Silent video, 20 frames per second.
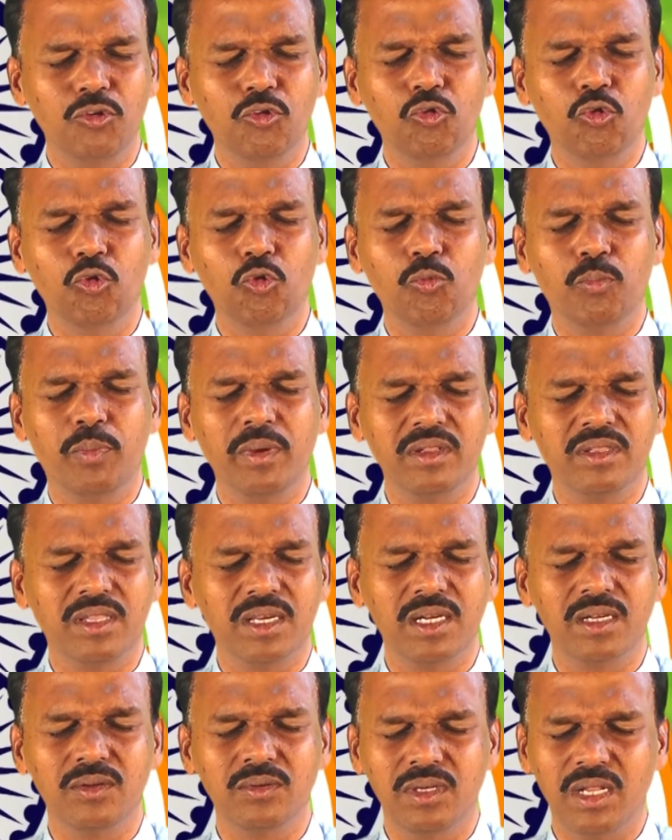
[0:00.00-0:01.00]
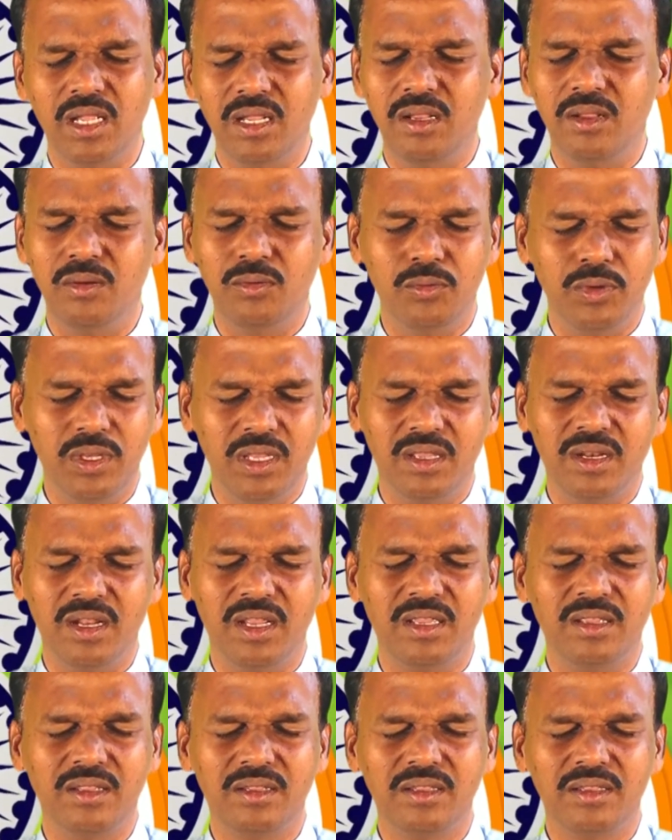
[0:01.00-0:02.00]
இத்தனையோ பேர் தங்களுக்கு நல்
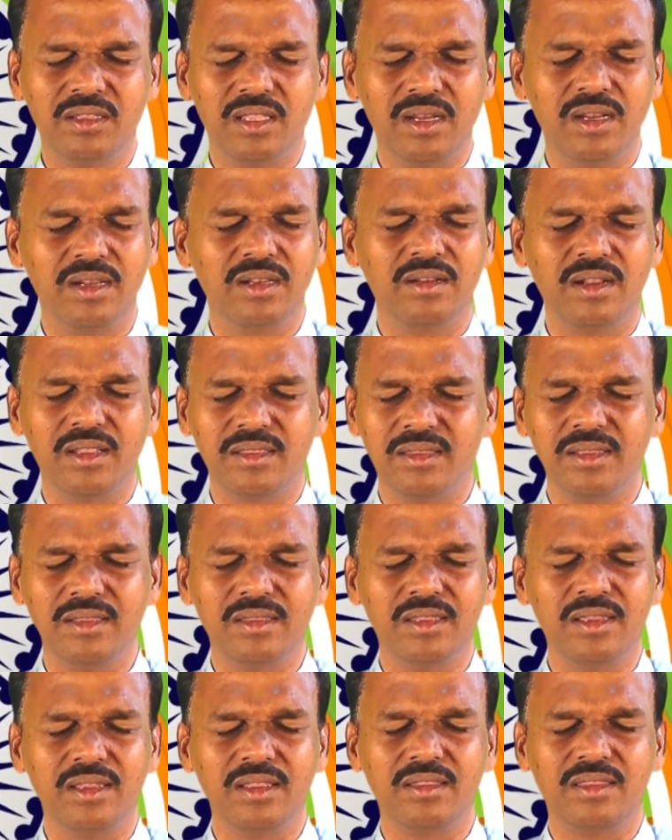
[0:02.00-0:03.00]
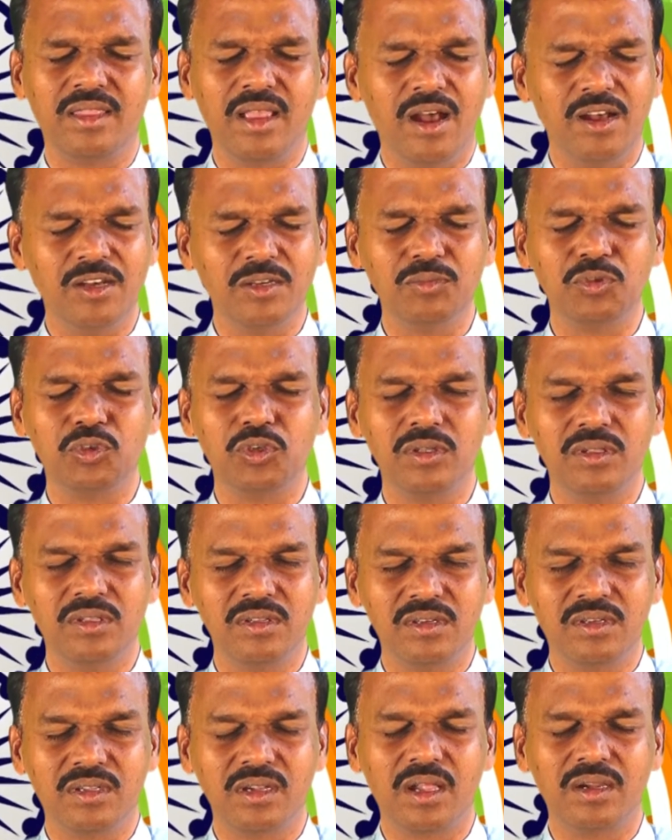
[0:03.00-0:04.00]
உயிரை தங்கள் ரத்தத்தை தியாகம்
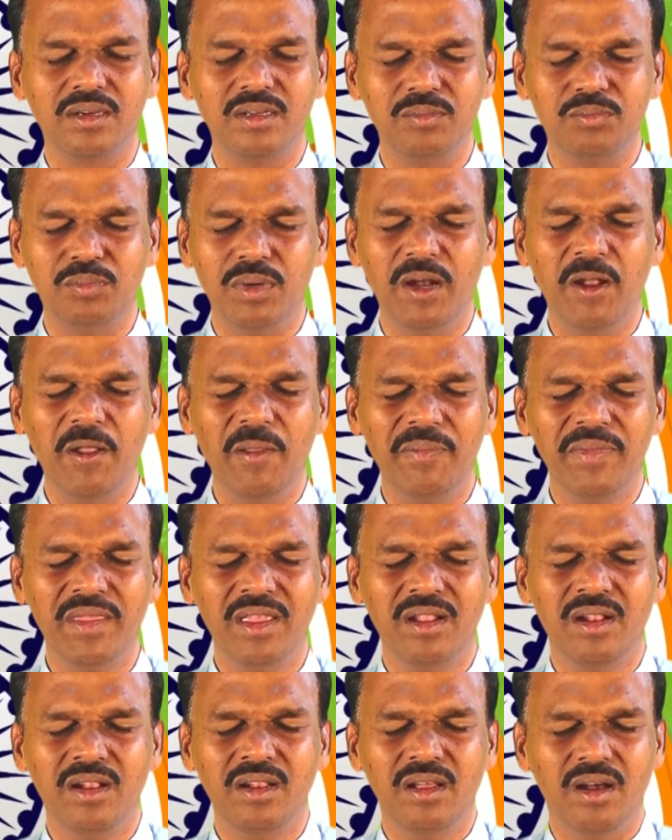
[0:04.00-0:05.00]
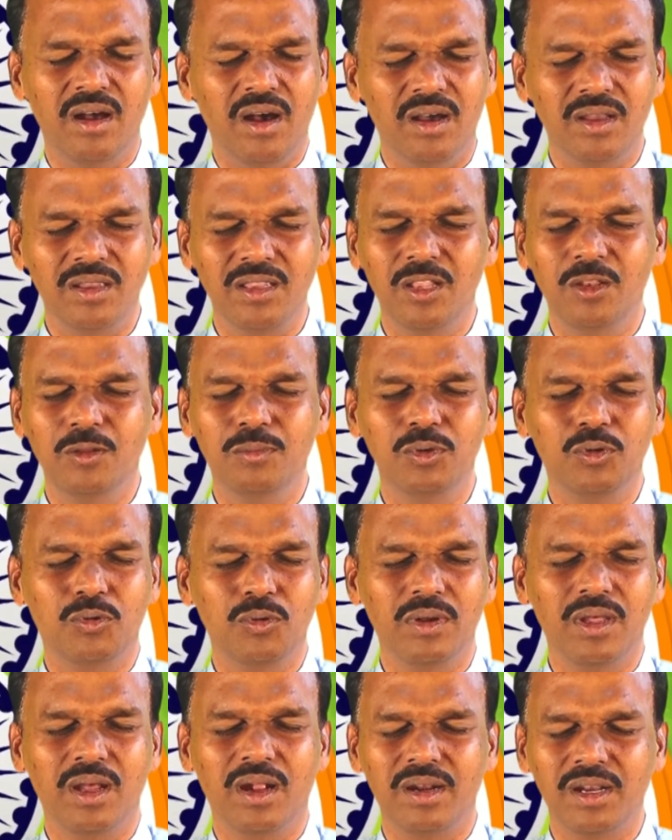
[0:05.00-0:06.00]
செய்திருக்கிறார்களப்பா ஆகிலும்
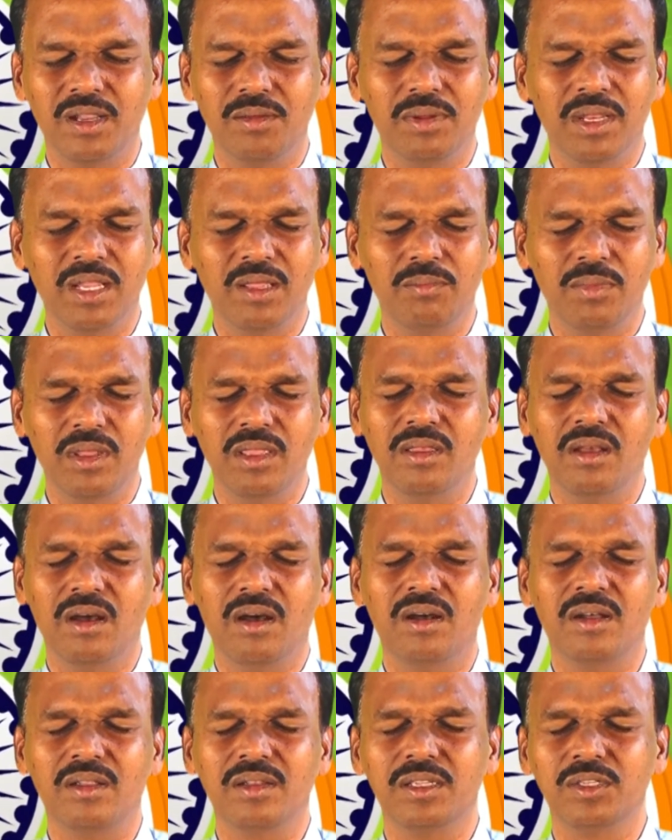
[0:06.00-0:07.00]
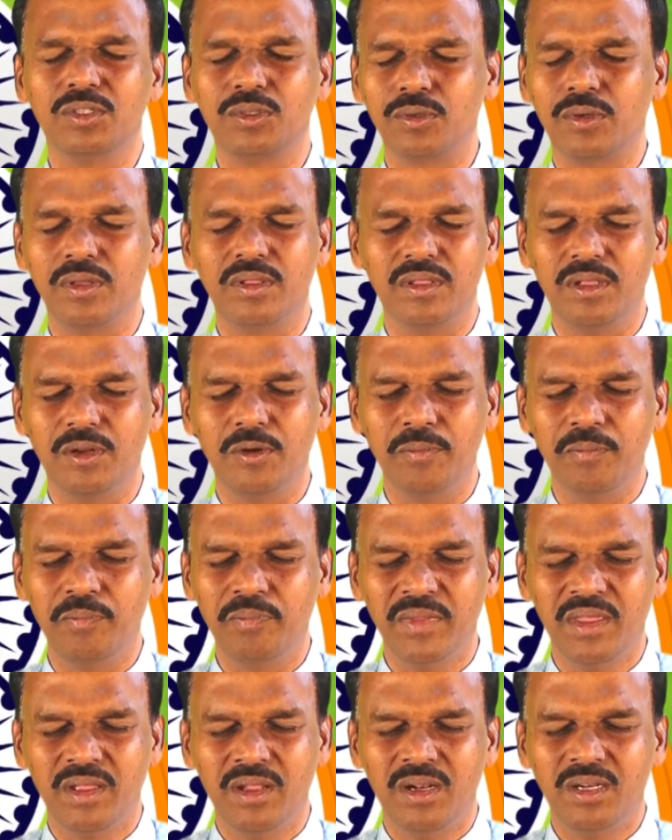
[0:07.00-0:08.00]
கூட ஆண்டவரே மெய்யான
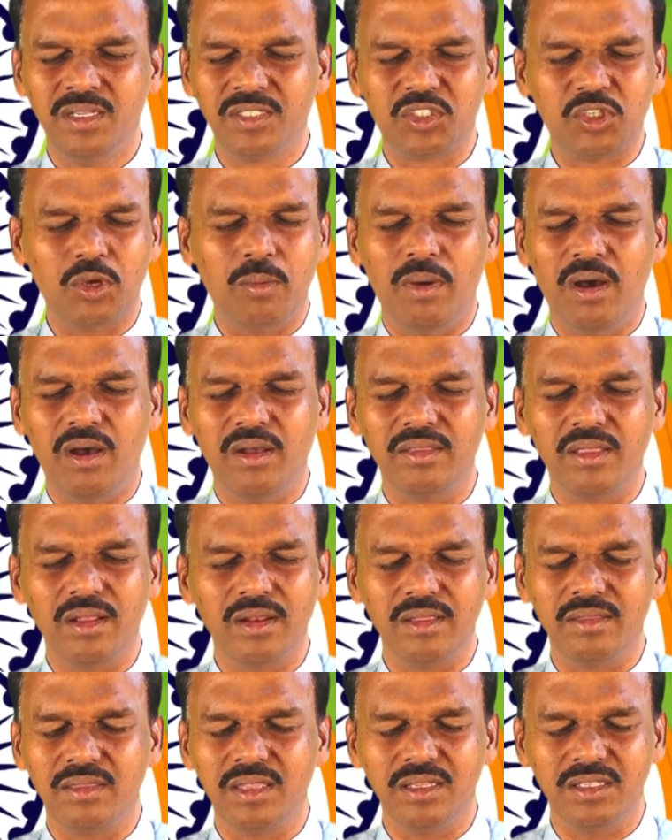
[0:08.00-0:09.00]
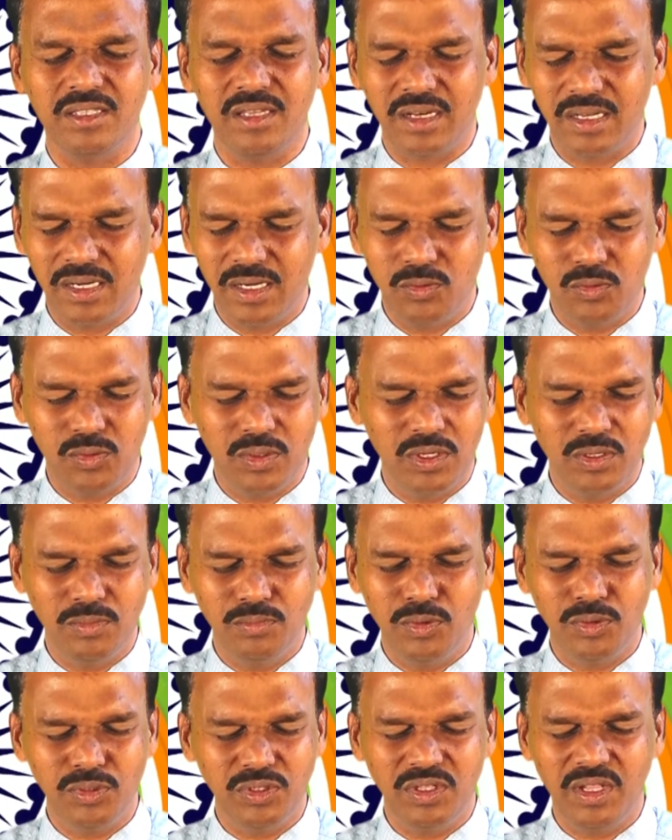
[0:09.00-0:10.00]
சுதந்திரம் சமாதானத்தை ஜனங்கள்
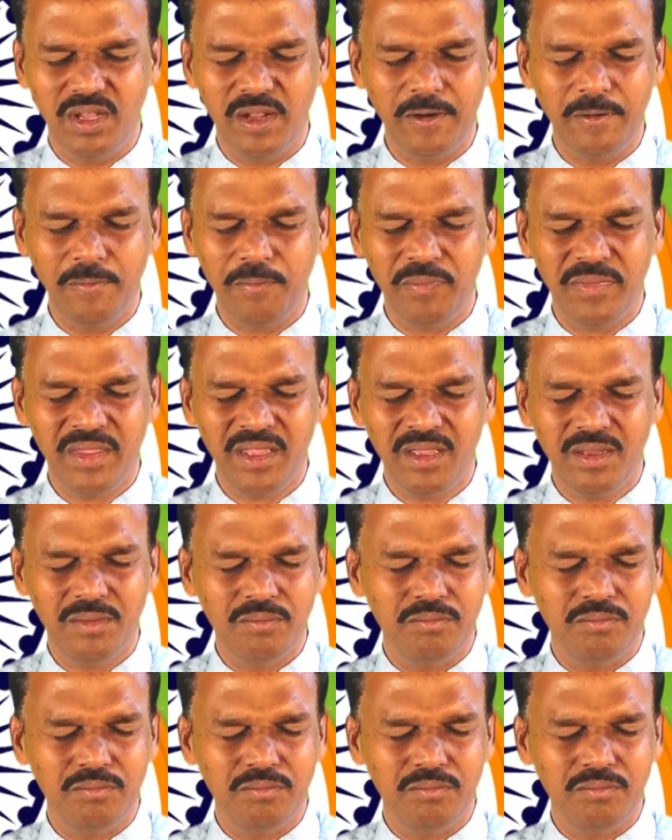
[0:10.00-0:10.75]
உணரும் போதுதான்